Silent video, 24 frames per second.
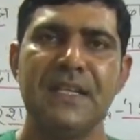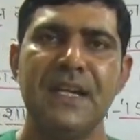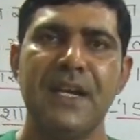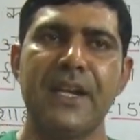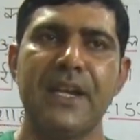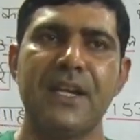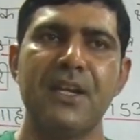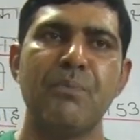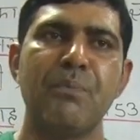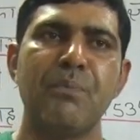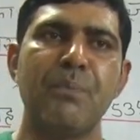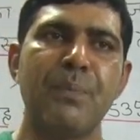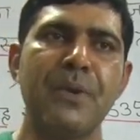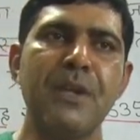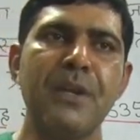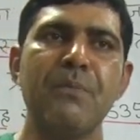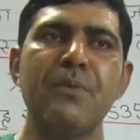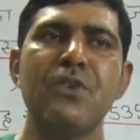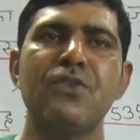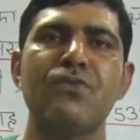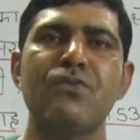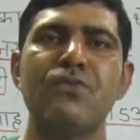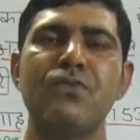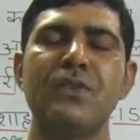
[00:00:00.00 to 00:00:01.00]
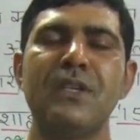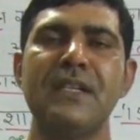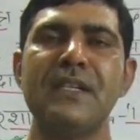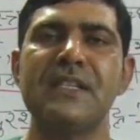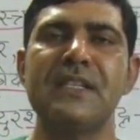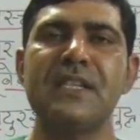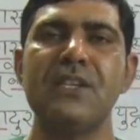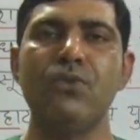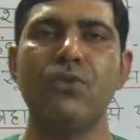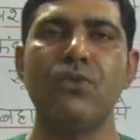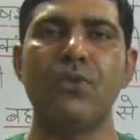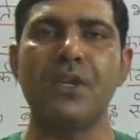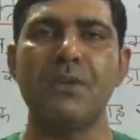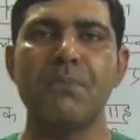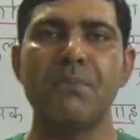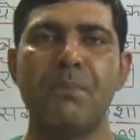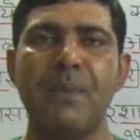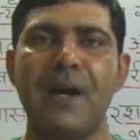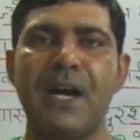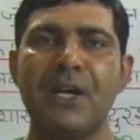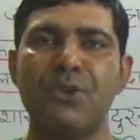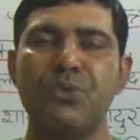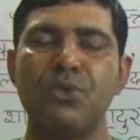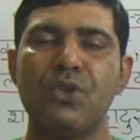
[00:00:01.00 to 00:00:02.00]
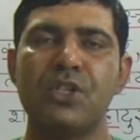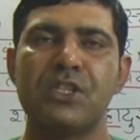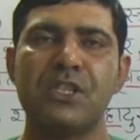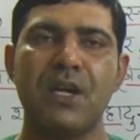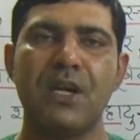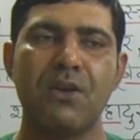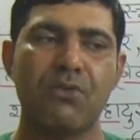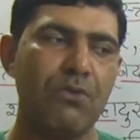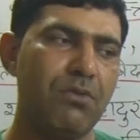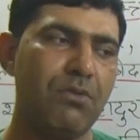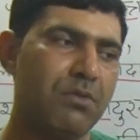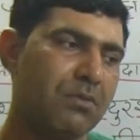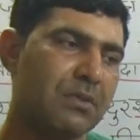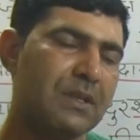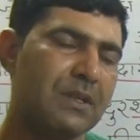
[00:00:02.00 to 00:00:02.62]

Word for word: लेकिन फिर भी स्टूडेंट्स इन्होंने बहादुर शाह को